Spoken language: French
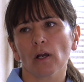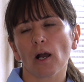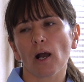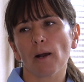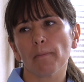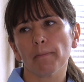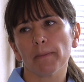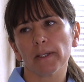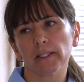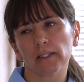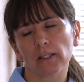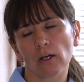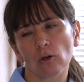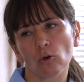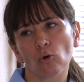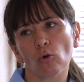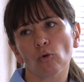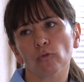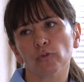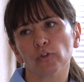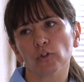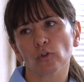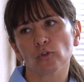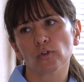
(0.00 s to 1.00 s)
à mettre en
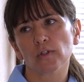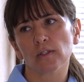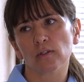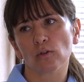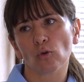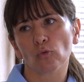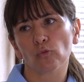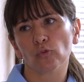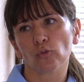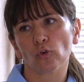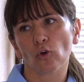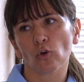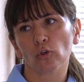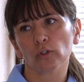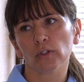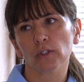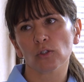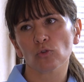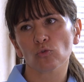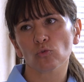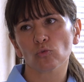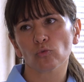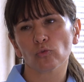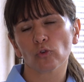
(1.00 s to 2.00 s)
confiance ses enfants,
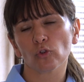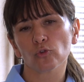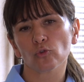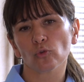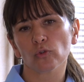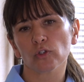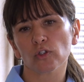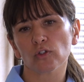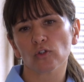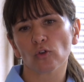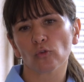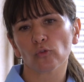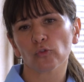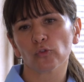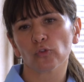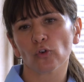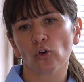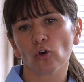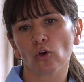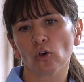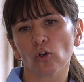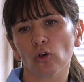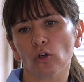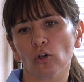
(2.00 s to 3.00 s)
qui souvent sont des
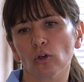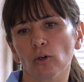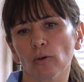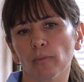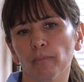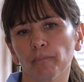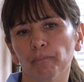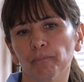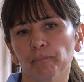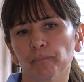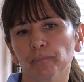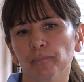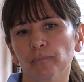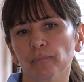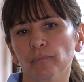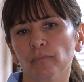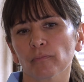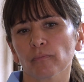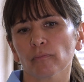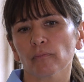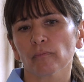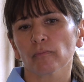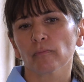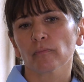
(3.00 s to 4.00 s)
enfants euh,
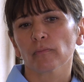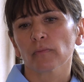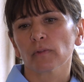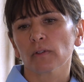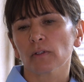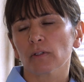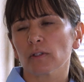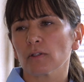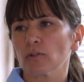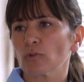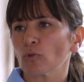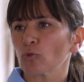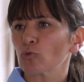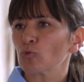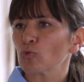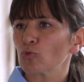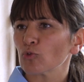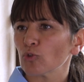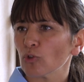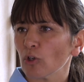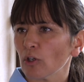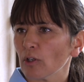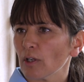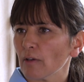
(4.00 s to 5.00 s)
qui sont tout
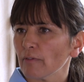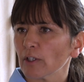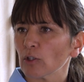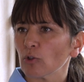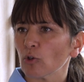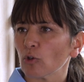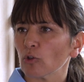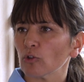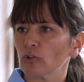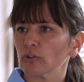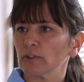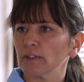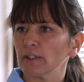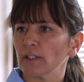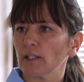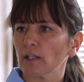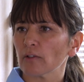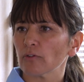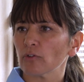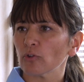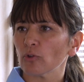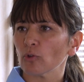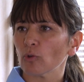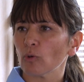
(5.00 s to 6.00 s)
seuls avec leur
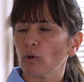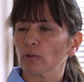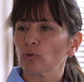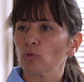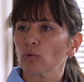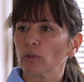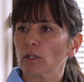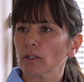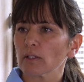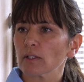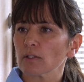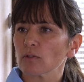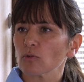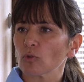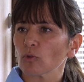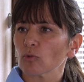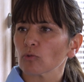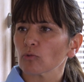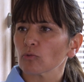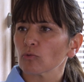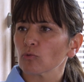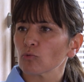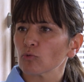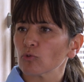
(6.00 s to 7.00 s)
ordinateur, ou en tout cas qui
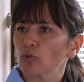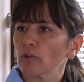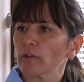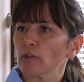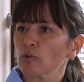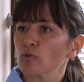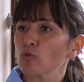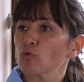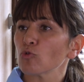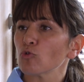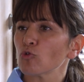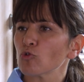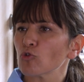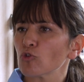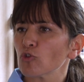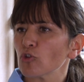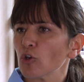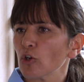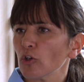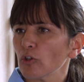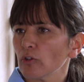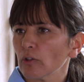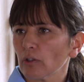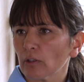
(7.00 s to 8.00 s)
sont tout seuls dans une
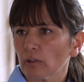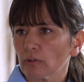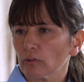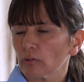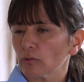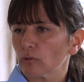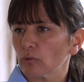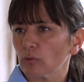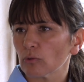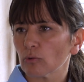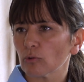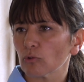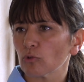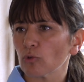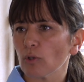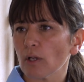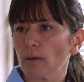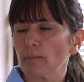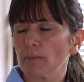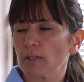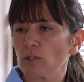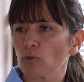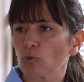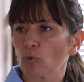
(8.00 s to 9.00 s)
zone de, de
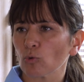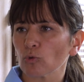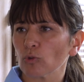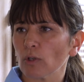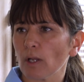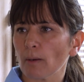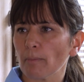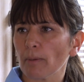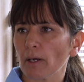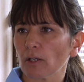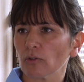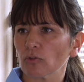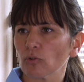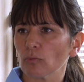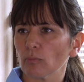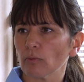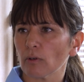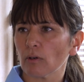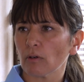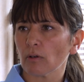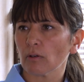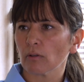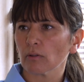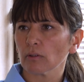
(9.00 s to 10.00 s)
la maison ou de
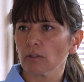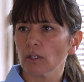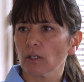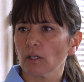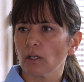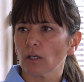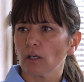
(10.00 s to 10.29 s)
l'appartement,